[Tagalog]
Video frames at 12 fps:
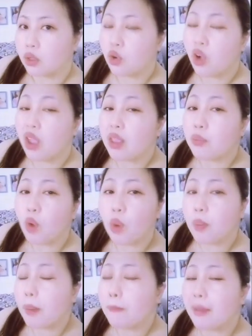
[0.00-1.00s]
Kung kaya
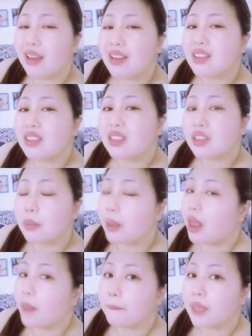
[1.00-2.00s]
mo kong
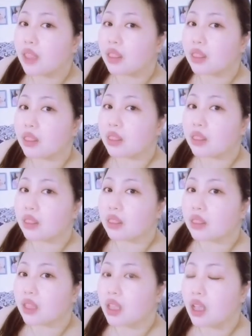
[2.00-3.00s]
ipagpalit sa malapit,
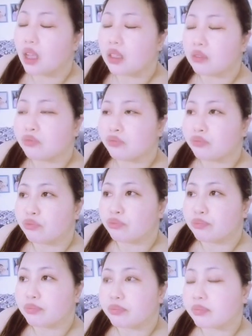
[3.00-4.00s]
ha?
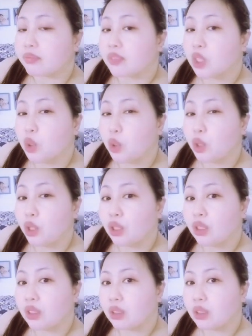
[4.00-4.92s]
Uy,